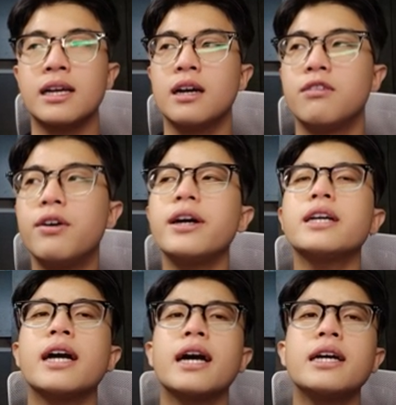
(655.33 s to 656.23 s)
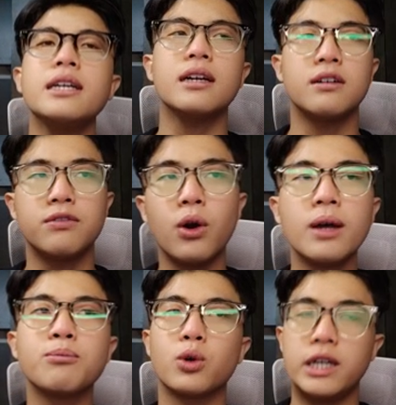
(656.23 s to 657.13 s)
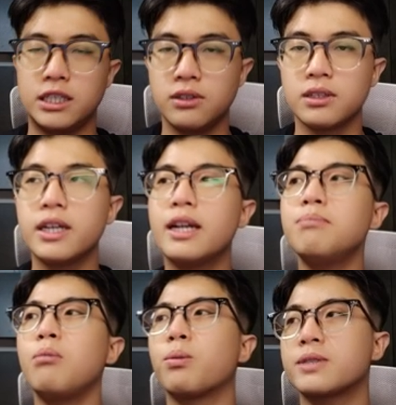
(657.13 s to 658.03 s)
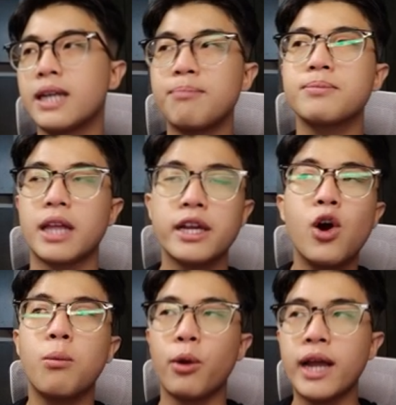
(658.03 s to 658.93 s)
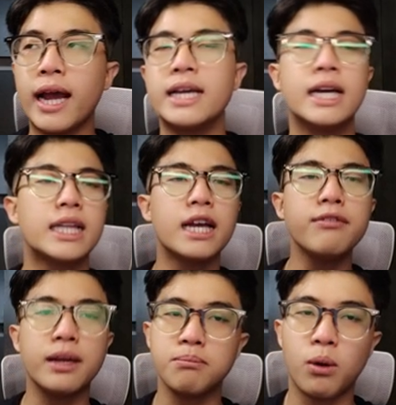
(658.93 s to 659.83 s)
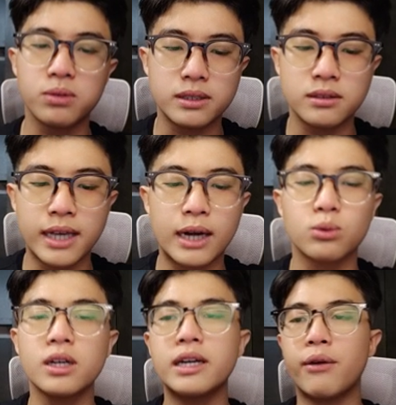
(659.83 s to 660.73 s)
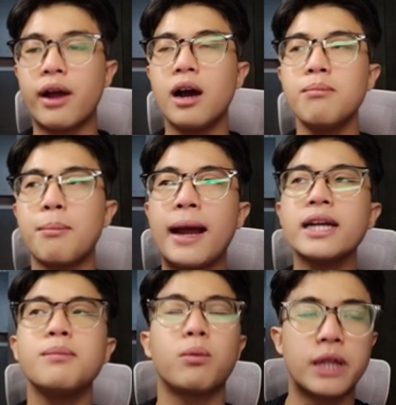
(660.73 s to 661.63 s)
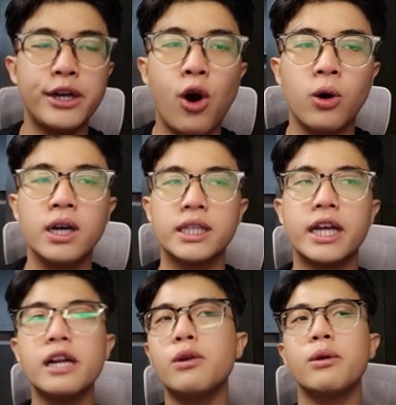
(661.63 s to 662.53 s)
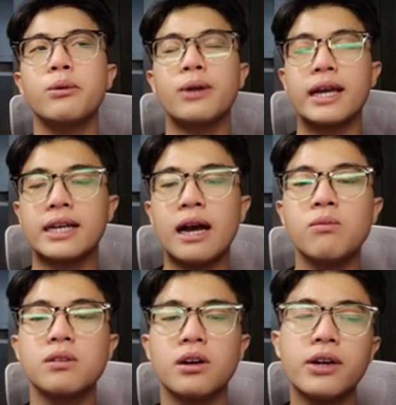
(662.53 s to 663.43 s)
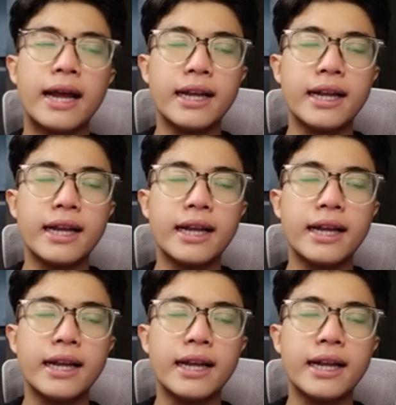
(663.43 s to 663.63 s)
với cái uh, volume của thị trường lên đến 100 tỷ đô mỗi ngày thì cái việc một nhà đầu tư nào đó mà bán đi 1 tỷ đô thì cái điều này không có đáng